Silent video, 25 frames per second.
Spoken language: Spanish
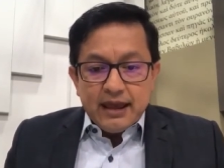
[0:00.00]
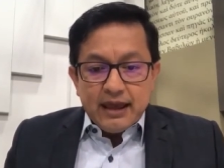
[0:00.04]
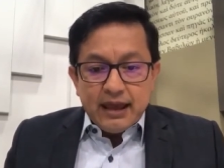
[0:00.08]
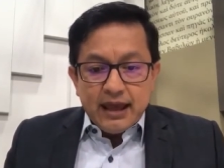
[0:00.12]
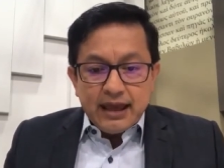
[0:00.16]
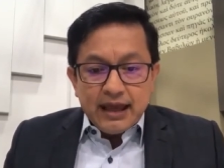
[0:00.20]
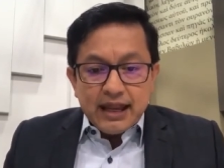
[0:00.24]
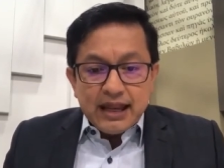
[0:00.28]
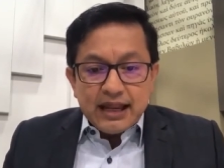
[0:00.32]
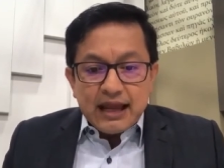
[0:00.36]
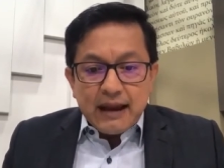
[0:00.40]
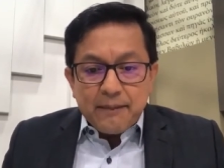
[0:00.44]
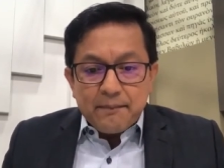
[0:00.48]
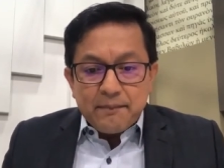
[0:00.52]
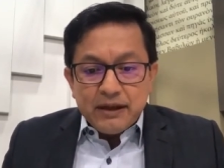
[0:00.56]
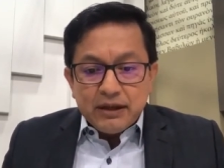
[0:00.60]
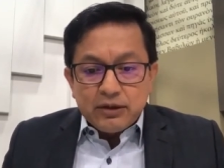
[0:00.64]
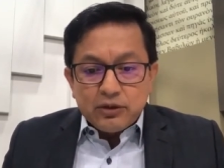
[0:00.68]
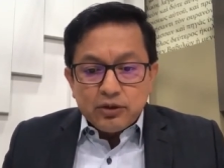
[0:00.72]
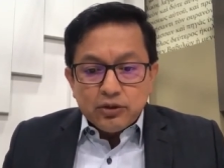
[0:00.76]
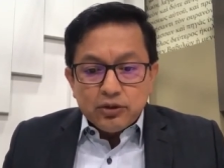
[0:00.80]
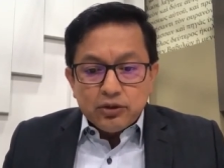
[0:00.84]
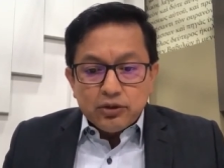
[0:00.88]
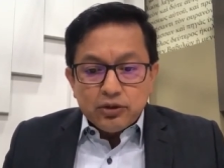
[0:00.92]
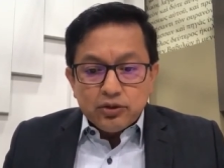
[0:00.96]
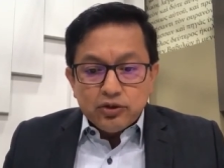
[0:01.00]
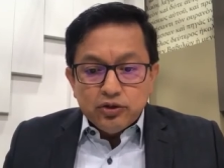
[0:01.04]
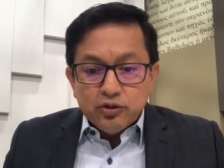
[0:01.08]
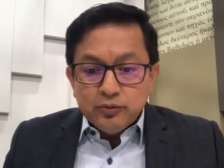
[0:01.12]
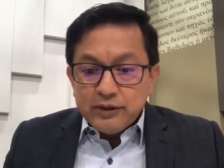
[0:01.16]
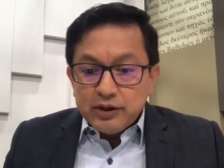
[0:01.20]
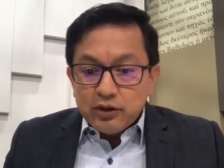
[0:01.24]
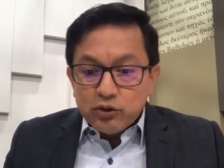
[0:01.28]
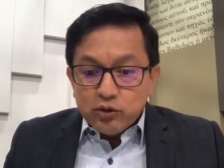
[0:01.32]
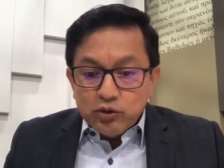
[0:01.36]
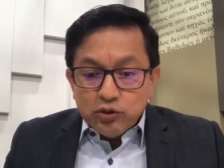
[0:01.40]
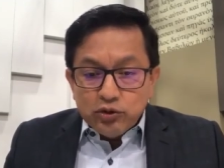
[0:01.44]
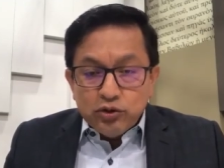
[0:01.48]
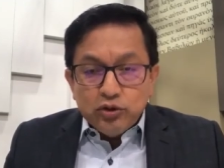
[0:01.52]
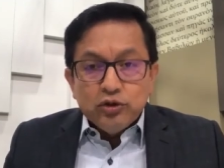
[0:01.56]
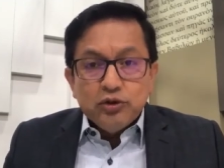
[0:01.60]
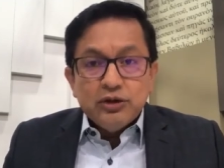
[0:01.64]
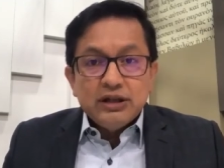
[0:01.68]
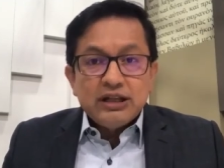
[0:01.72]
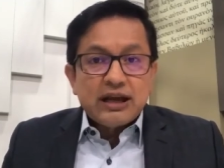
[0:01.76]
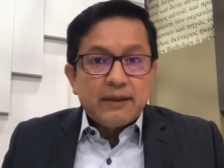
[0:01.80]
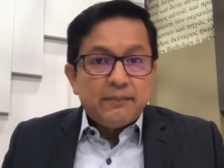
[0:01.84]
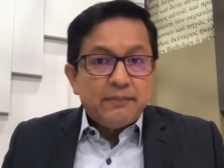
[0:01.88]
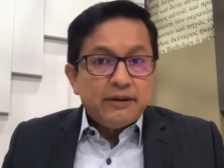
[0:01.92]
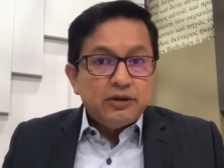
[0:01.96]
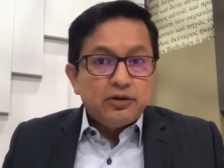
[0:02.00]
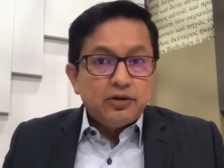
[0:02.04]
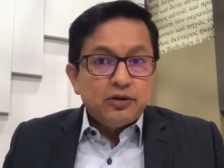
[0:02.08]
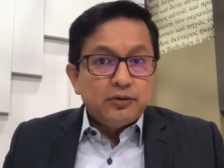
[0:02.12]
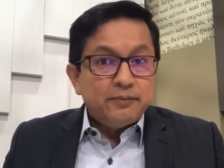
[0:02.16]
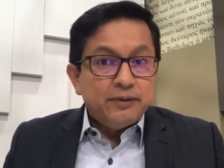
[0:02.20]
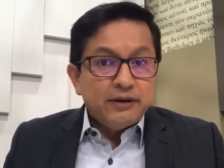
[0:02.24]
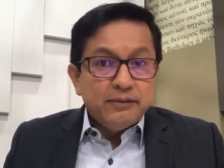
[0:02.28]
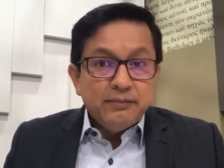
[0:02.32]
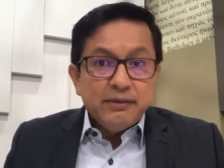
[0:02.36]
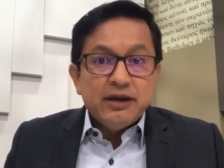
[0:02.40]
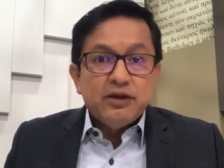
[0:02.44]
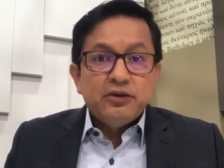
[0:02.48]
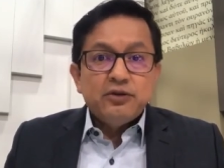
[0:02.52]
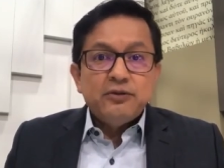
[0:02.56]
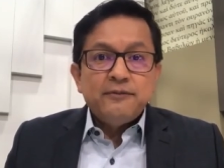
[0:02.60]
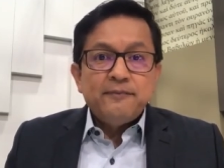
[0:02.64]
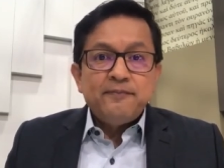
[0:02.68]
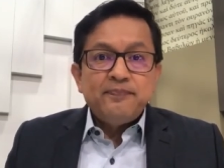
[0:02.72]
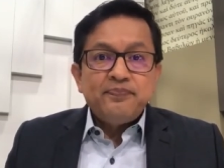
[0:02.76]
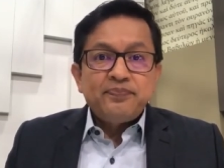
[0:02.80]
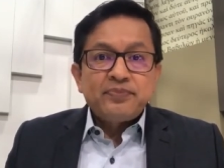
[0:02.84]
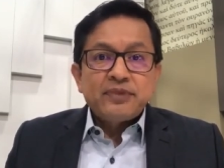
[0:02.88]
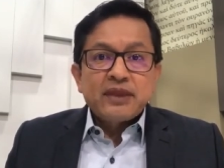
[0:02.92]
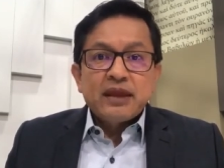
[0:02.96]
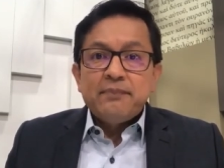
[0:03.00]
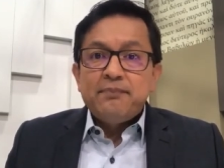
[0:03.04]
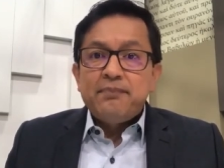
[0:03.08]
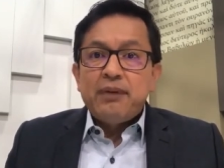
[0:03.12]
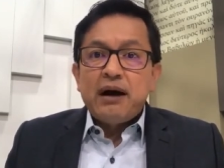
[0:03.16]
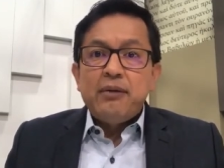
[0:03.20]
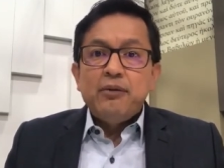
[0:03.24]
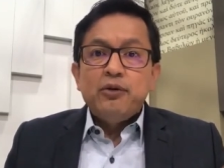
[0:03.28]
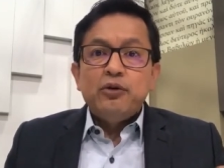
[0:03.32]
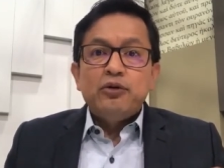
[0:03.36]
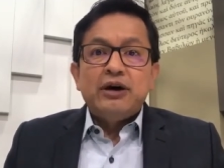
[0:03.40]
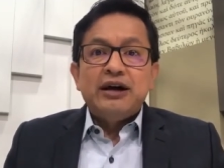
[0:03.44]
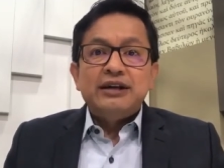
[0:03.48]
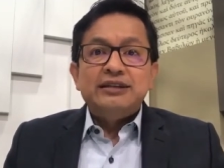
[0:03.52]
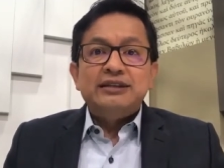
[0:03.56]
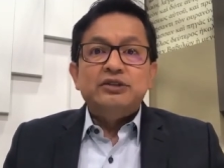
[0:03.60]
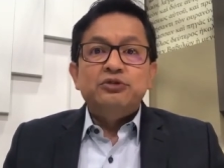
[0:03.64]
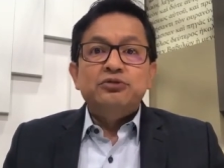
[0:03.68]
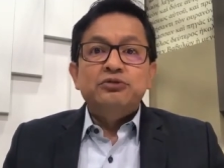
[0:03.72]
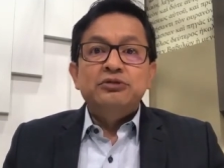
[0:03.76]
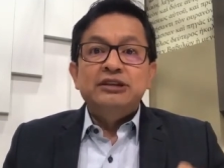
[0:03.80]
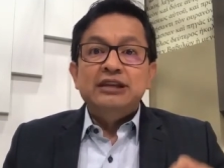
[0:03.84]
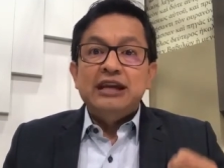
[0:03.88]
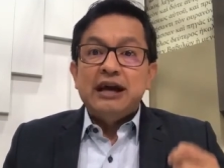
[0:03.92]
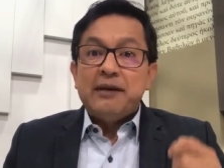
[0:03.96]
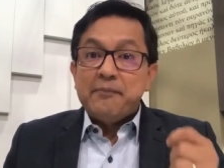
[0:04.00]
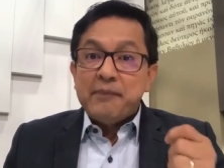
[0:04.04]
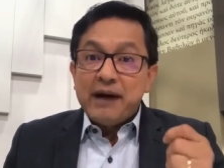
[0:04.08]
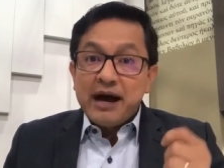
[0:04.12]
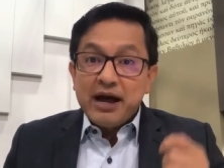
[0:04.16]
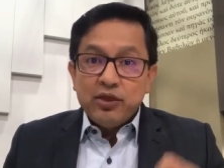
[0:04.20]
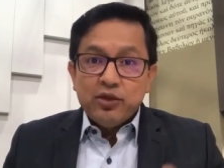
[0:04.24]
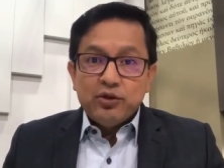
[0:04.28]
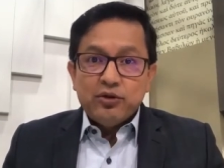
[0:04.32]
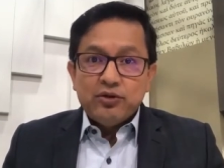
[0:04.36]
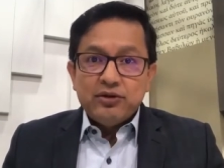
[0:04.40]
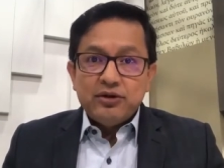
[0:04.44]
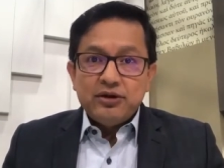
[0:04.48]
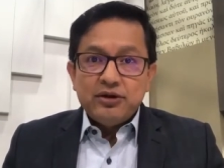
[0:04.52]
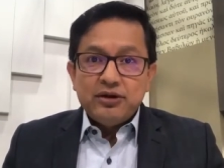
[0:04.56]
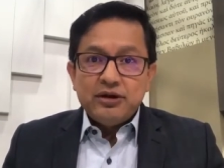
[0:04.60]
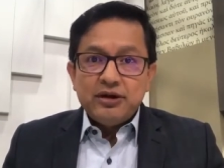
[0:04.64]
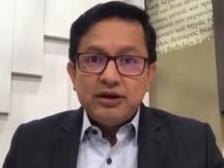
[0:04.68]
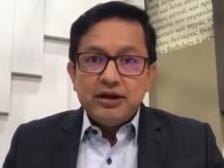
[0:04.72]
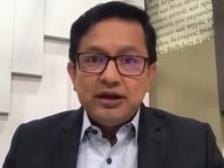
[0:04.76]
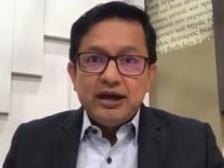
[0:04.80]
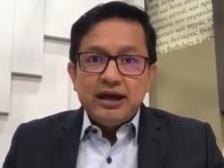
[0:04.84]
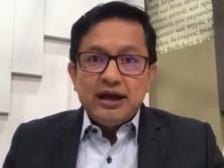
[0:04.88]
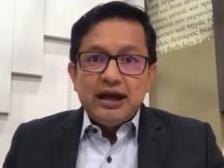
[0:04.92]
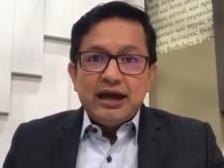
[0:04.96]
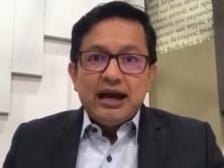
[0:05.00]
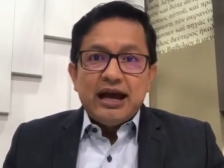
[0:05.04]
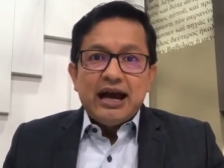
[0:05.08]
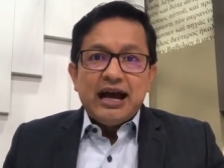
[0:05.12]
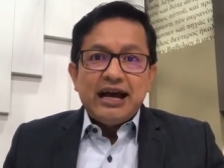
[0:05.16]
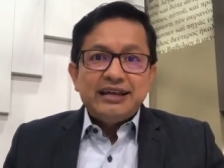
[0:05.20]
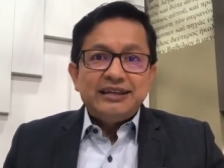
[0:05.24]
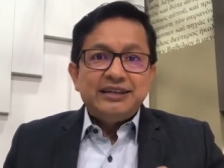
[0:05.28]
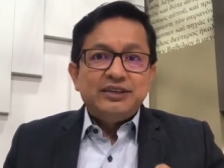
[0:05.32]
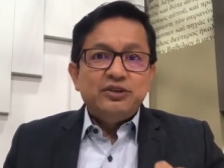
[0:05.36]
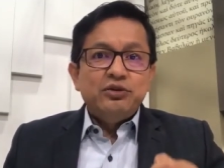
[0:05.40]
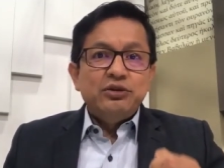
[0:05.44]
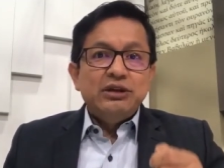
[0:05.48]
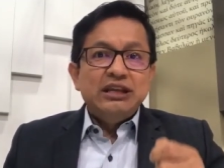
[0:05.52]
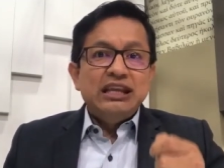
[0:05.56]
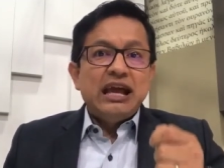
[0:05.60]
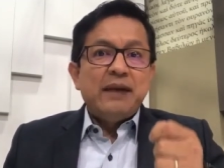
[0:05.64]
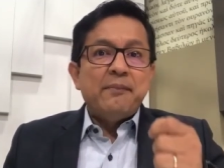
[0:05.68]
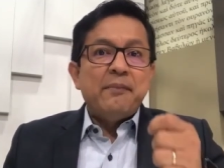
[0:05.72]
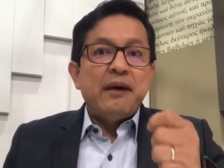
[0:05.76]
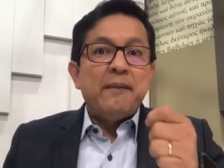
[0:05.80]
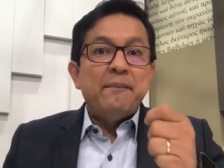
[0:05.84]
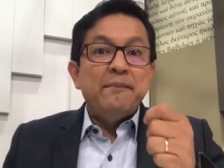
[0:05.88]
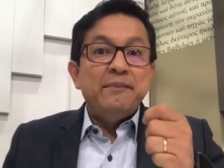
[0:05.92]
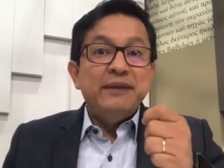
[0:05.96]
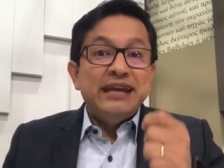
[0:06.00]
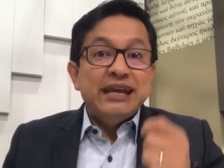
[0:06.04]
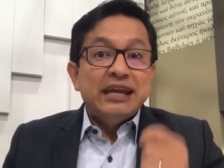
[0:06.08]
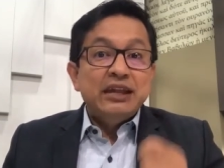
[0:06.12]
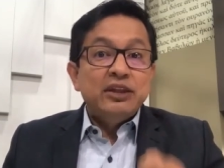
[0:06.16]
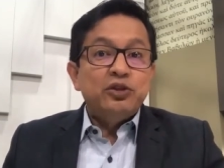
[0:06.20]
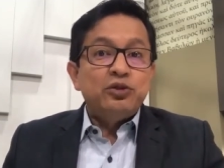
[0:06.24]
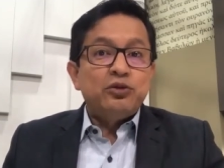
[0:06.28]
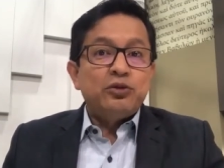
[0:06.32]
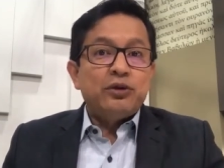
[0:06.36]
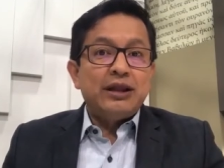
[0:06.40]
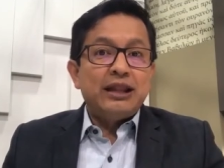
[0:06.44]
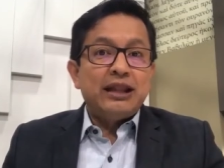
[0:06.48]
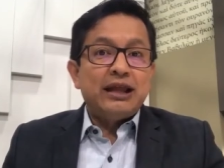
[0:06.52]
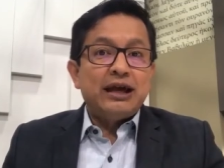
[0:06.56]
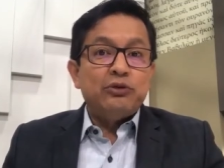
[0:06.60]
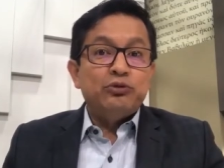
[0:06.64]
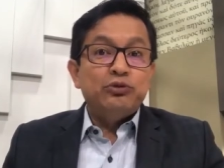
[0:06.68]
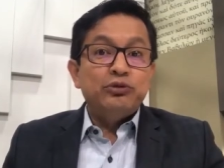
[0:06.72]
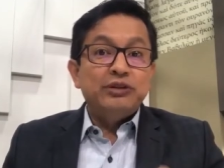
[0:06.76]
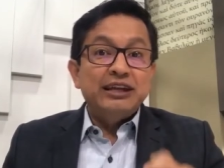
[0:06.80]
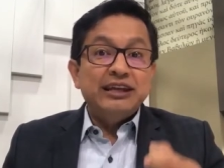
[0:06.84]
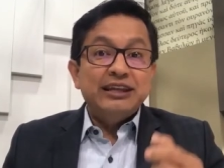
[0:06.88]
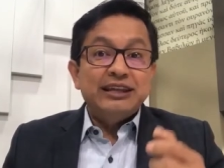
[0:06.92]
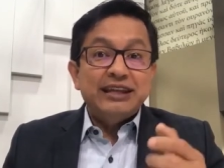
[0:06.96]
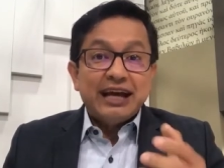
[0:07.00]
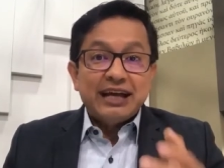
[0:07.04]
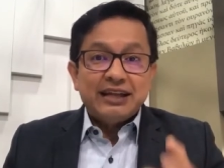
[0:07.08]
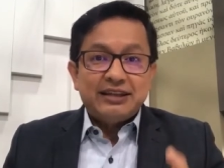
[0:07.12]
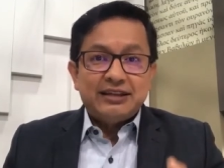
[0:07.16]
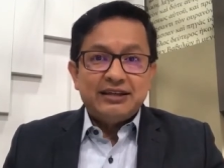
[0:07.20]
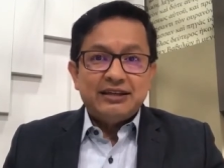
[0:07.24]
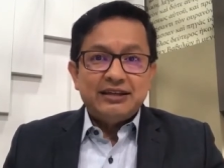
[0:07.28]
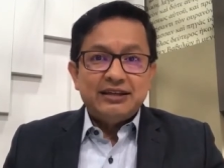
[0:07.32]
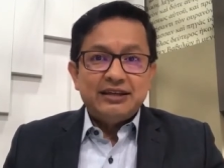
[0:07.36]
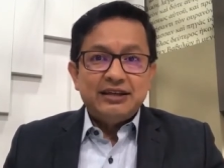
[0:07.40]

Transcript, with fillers: En el capítulo número uno, el capítulo primero, Pablo hace un llamado hace un llamamiento a la unidad.